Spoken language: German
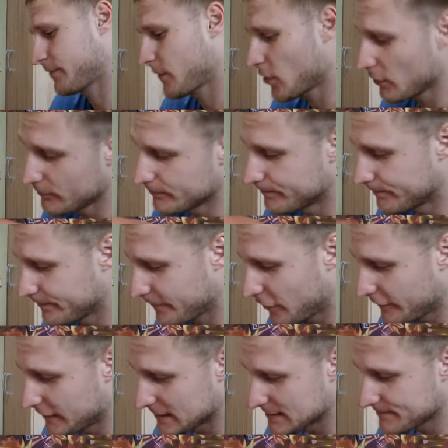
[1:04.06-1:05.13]
Komm,
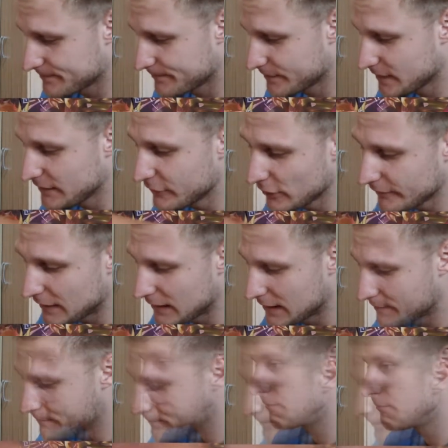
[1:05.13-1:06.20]
vorwärts. Die wollen wir haben.